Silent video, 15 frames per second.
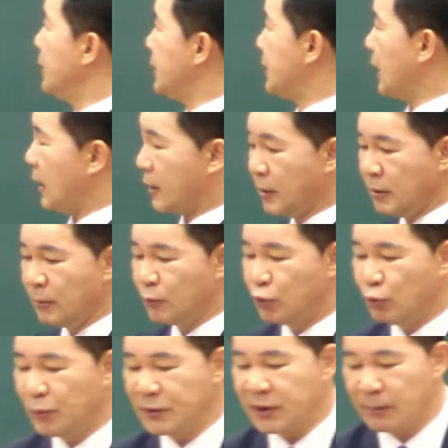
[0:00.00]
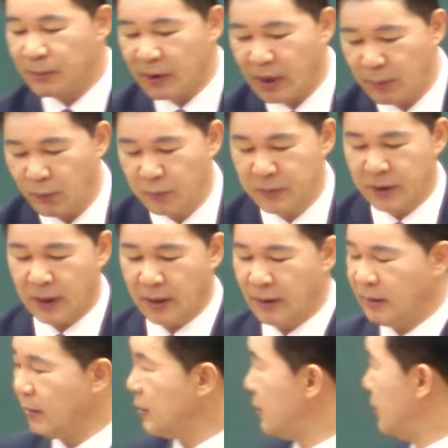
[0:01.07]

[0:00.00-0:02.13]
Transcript: 자, 그러면 두 번째 뭐가 보입니까?